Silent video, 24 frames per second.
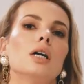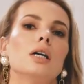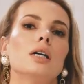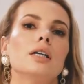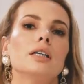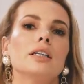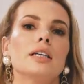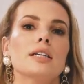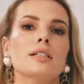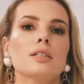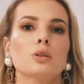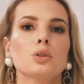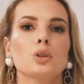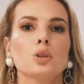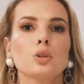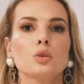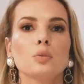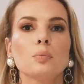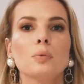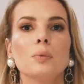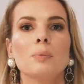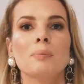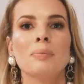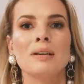e, jest to
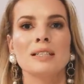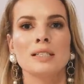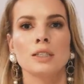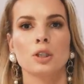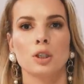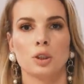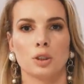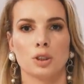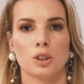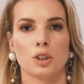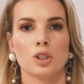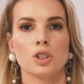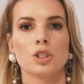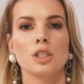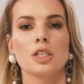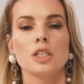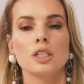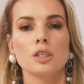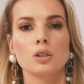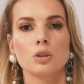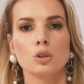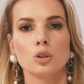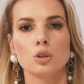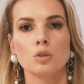ślub bez gości, czyli
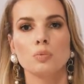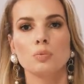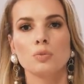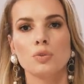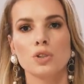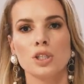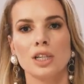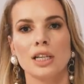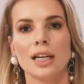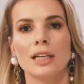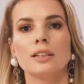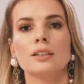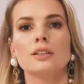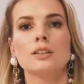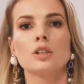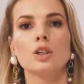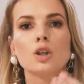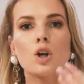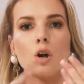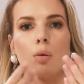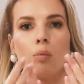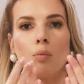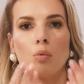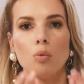jest to ślub udzielany
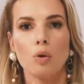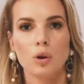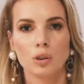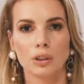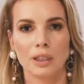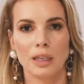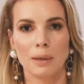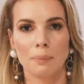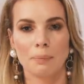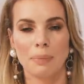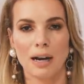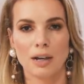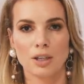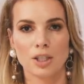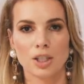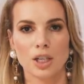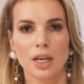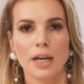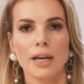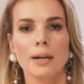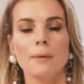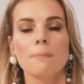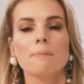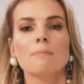tylko młodej
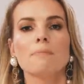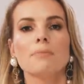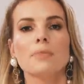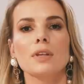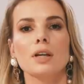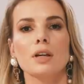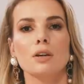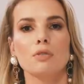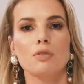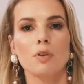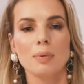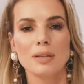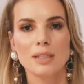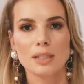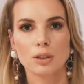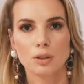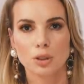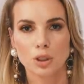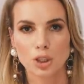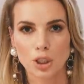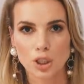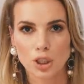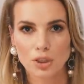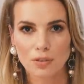parze w
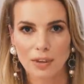obecności